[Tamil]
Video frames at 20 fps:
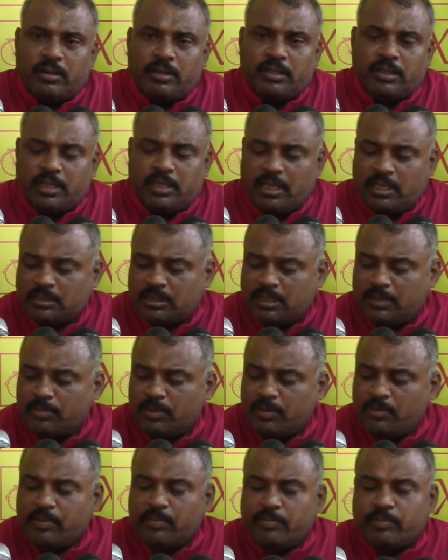இந்த
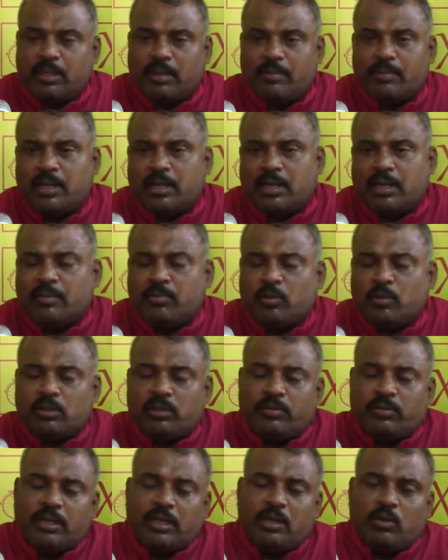சம்பவம் தமிழர்களை
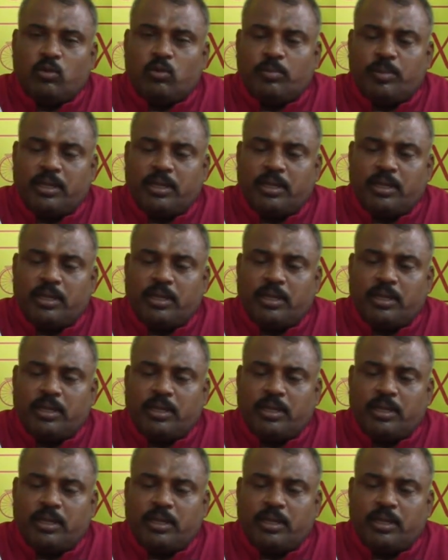பொறுத்தவரையிலே ஒரு